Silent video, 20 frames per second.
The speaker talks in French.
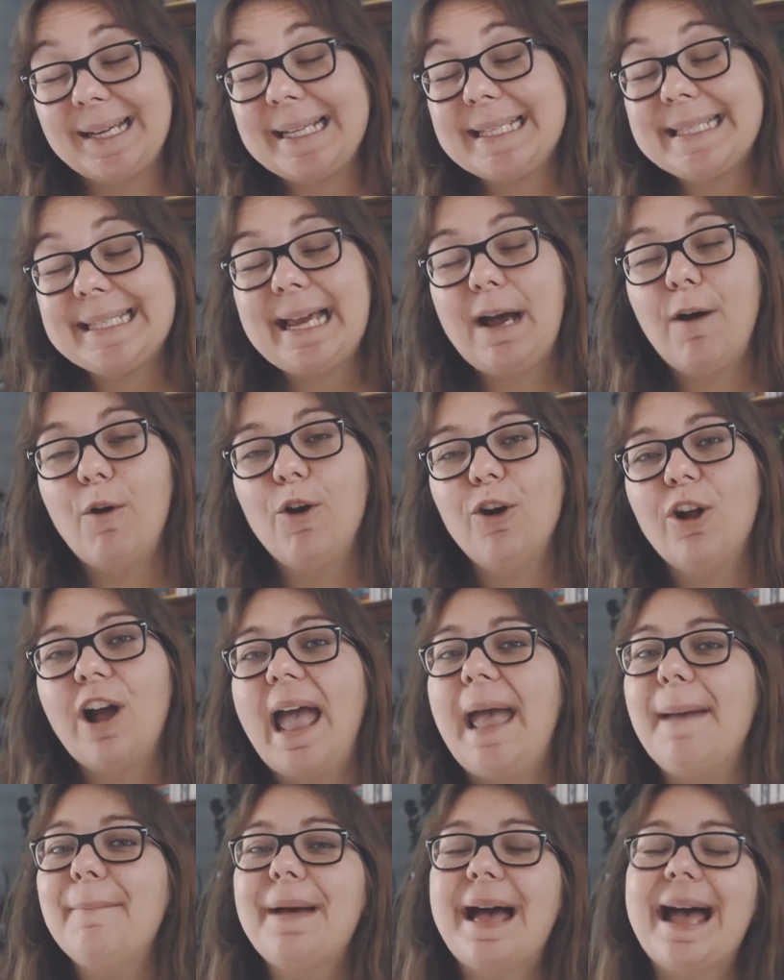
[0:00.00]
C'est un rôle
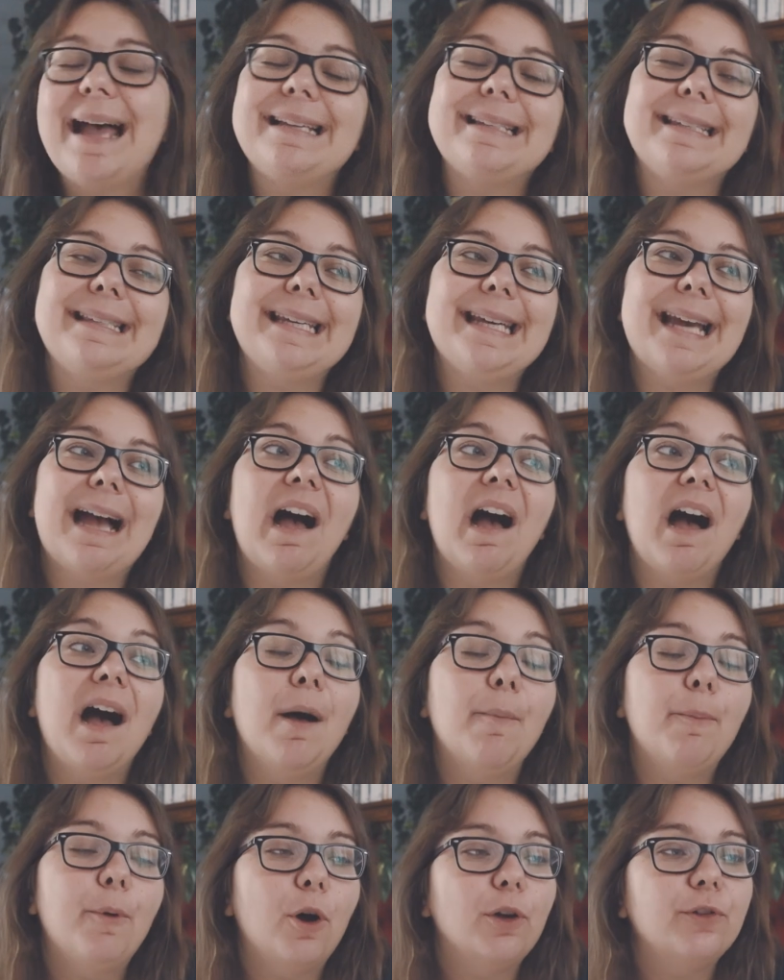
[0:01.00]
quand même assez
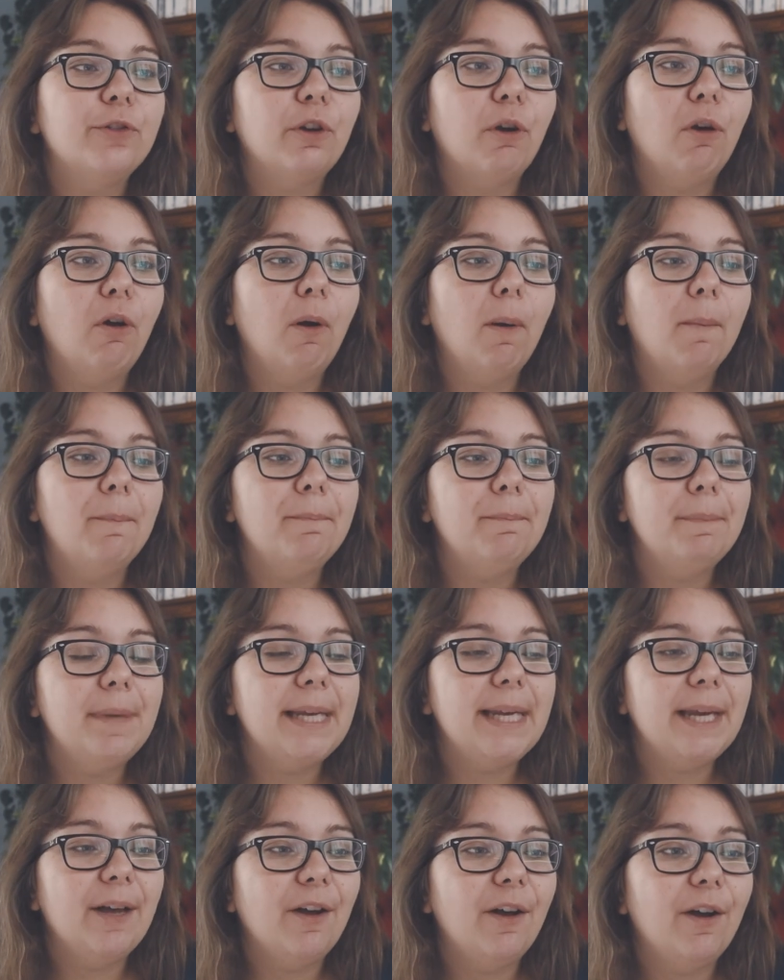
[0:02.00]
important,
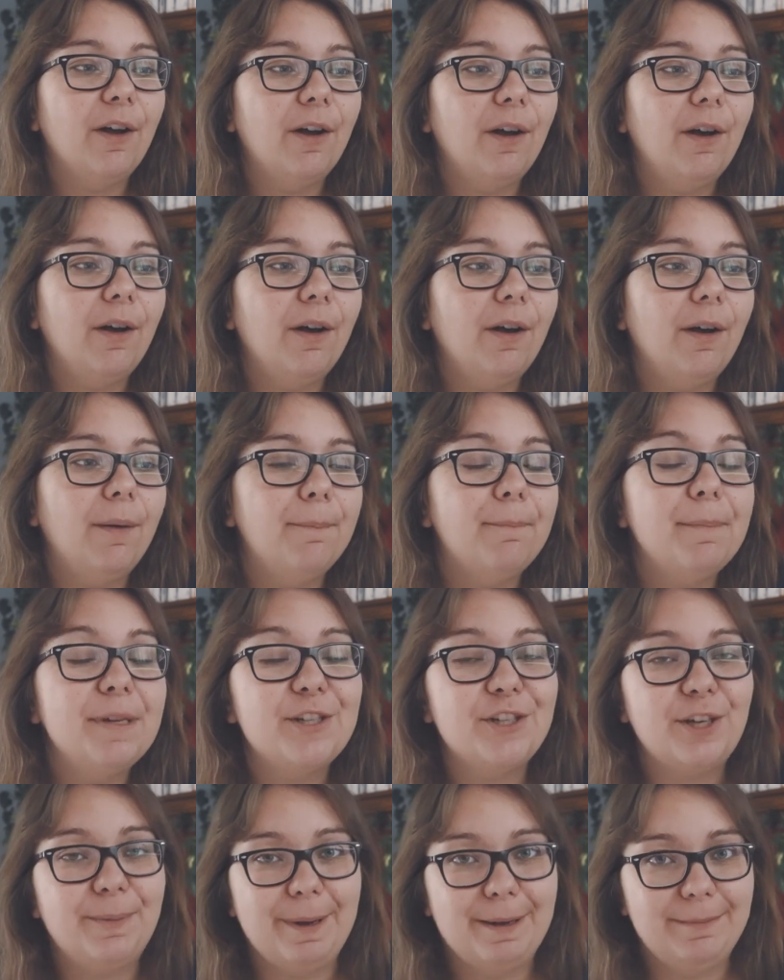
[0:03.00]
mais, euh,
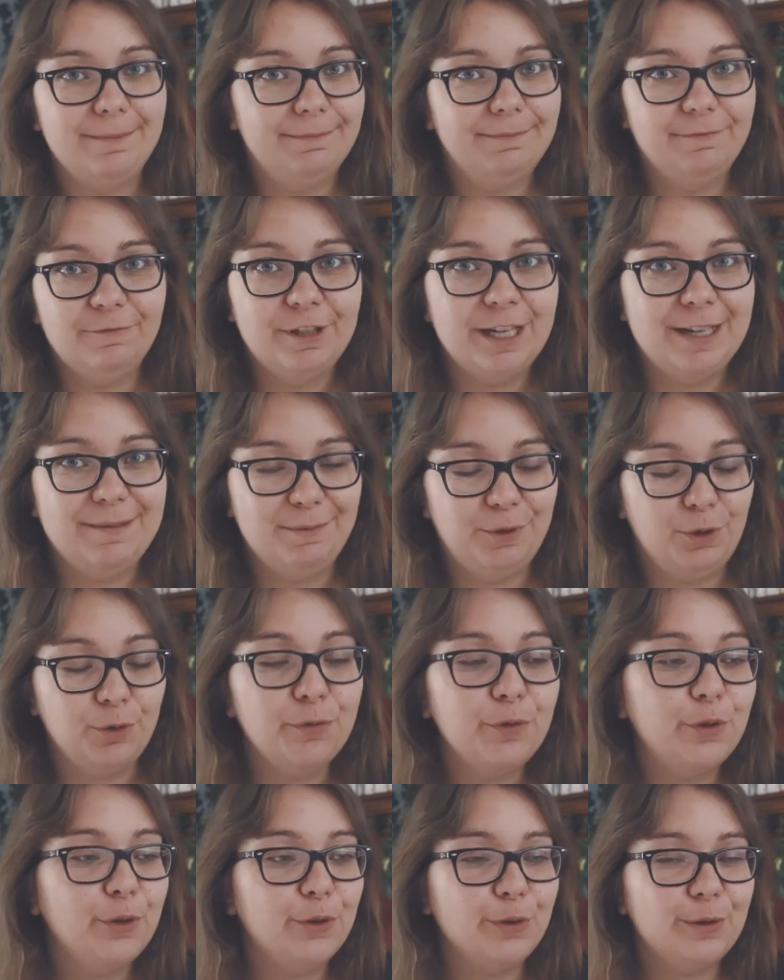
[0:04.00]
mais je sais pas. Voilà, je
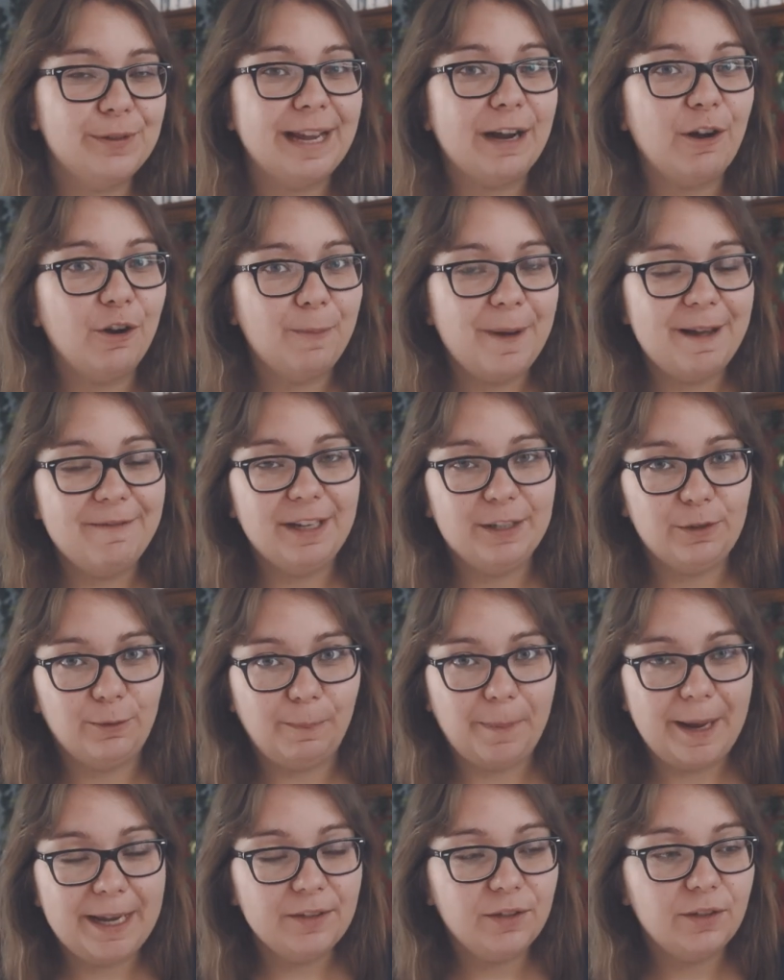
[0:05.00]
trouve que ça colle pas avec
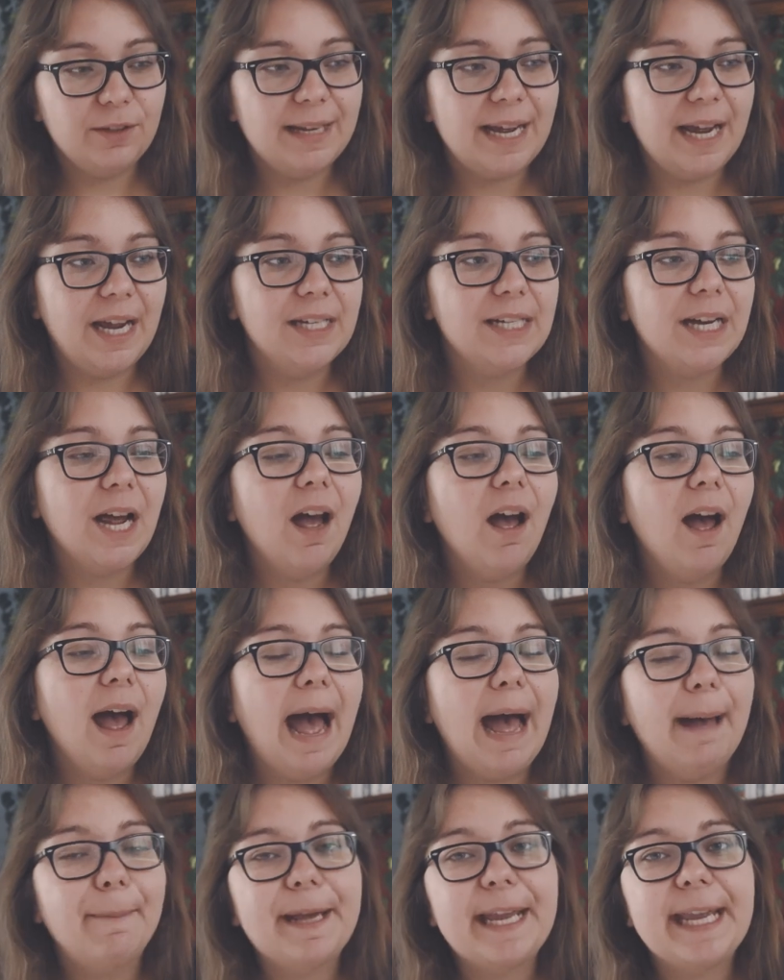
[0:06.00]
son personnage.
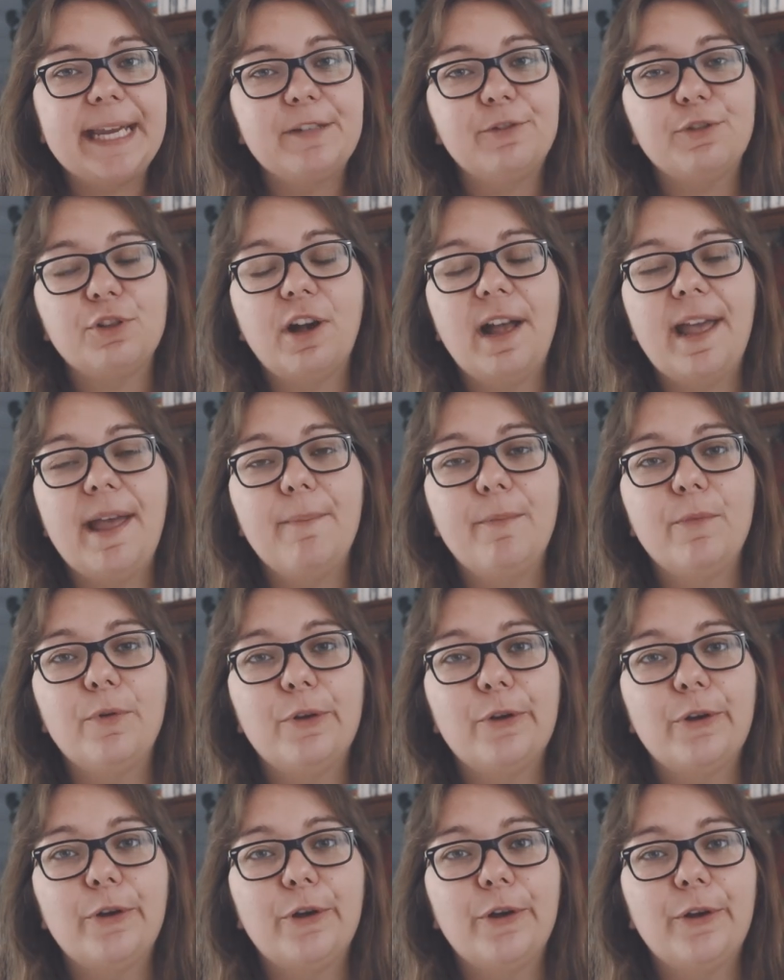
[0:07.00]
Après, je suis quand
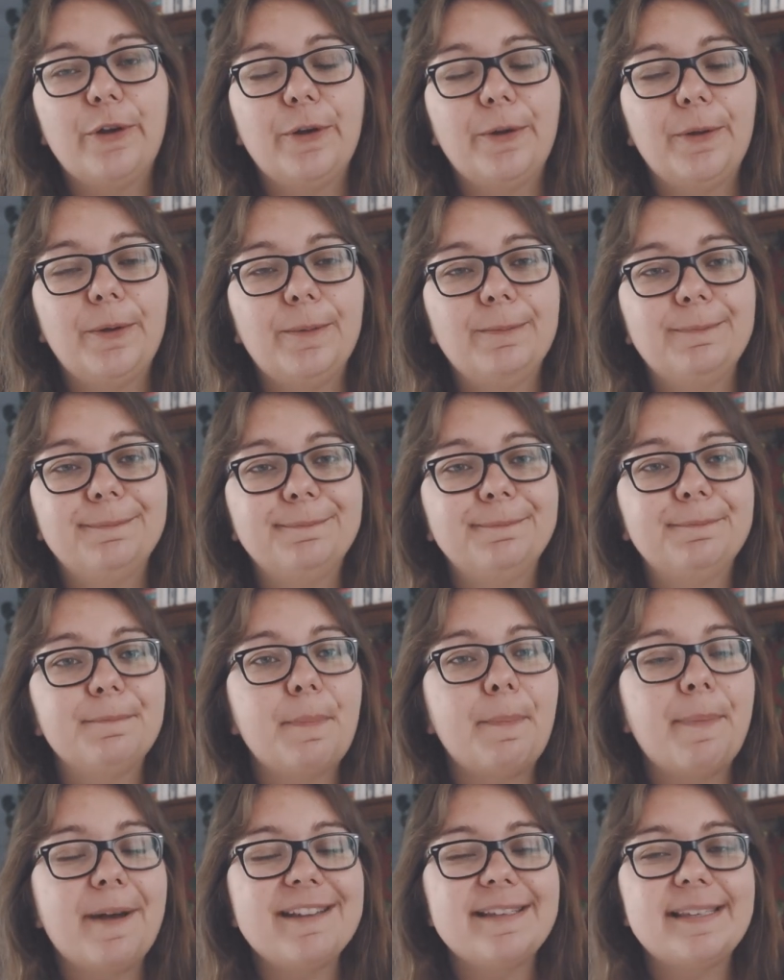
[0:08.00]
même
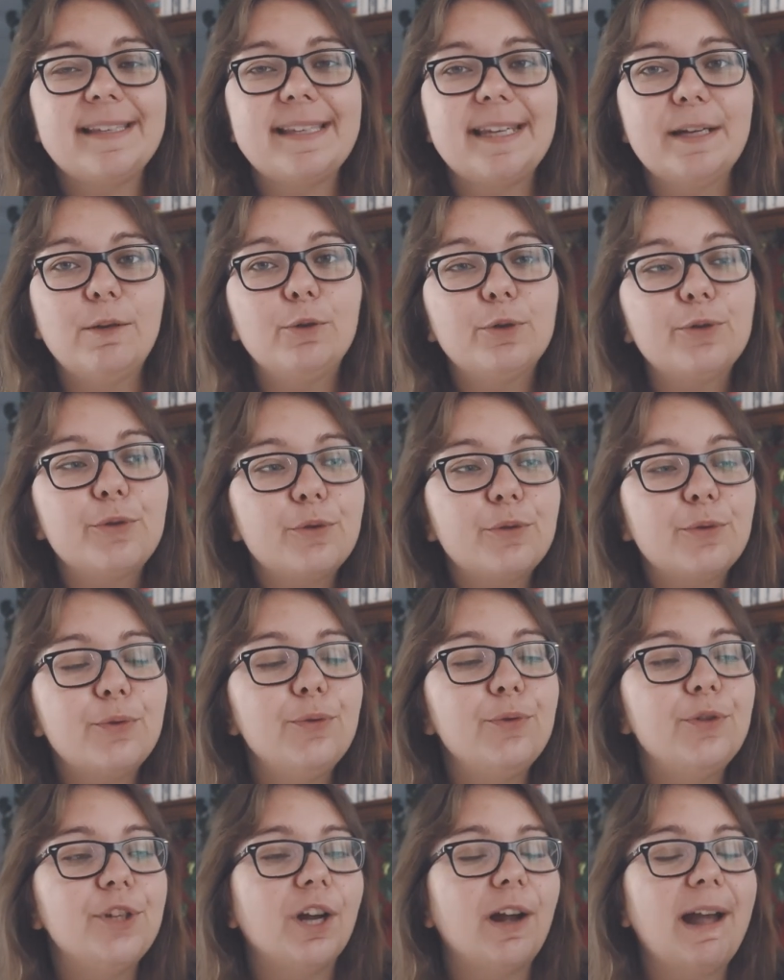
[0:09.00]
passée
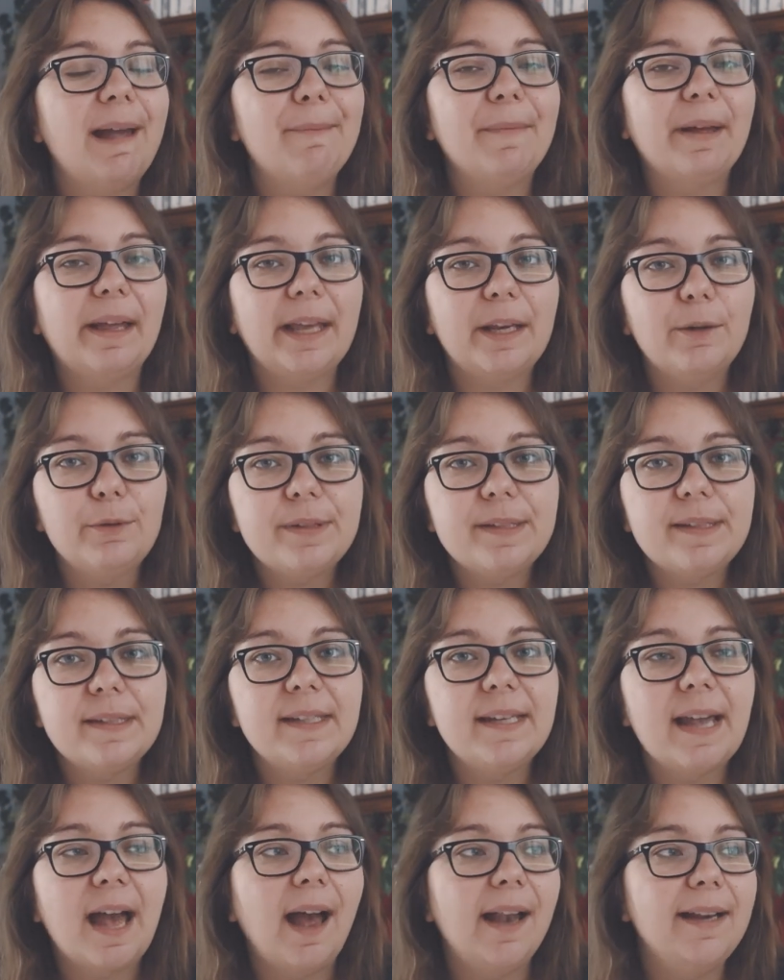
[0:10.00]
au-dessus, j'ai quand même
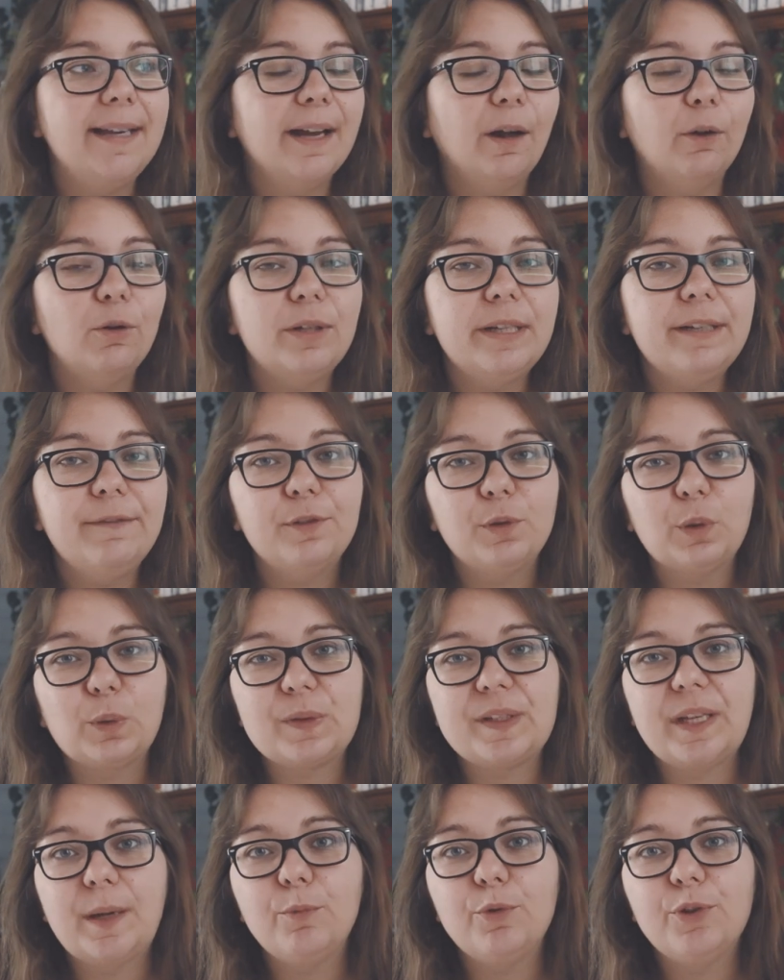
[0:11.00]
réussi à lire le livre sans
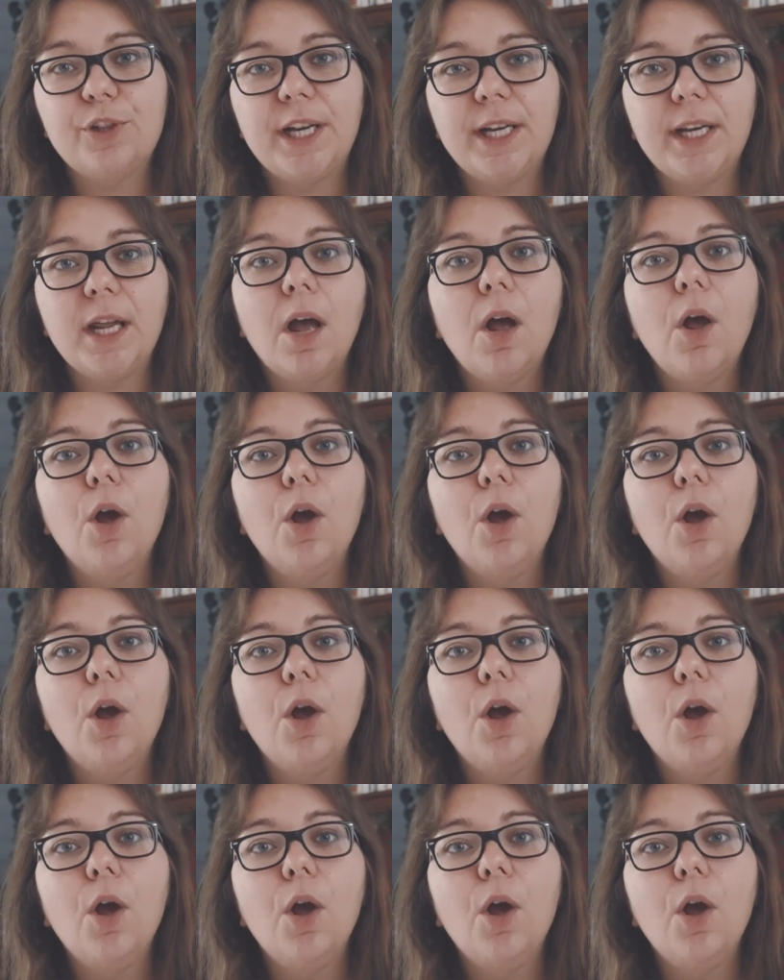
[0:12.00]
que ça me gêne